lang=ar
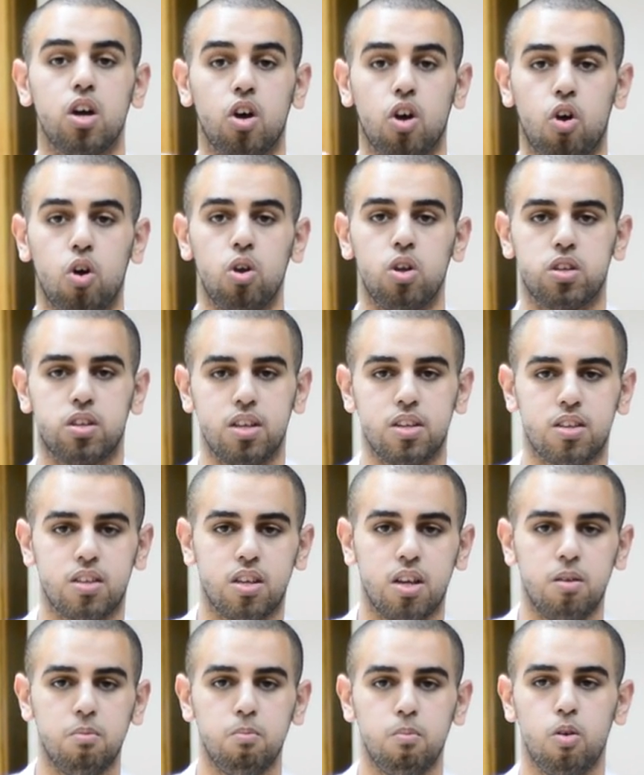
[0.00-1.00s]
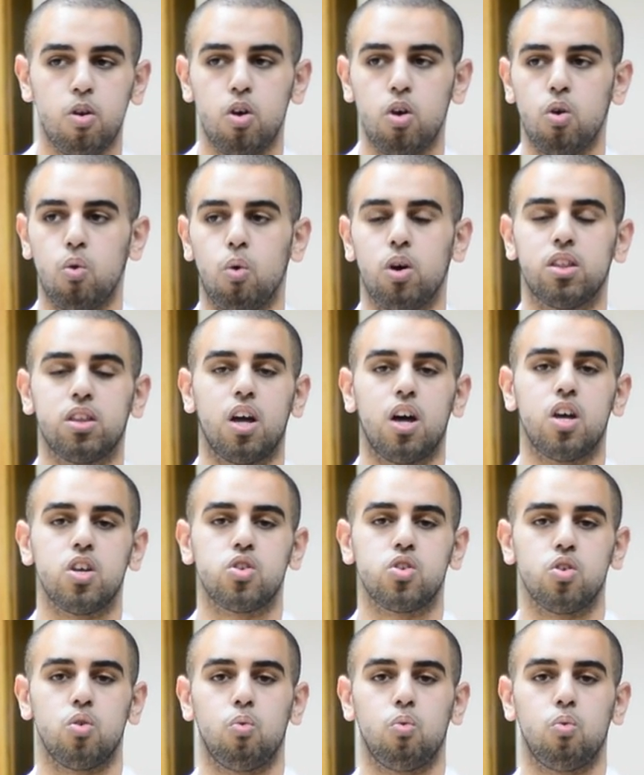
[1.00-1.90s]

كل سيستم والتخصص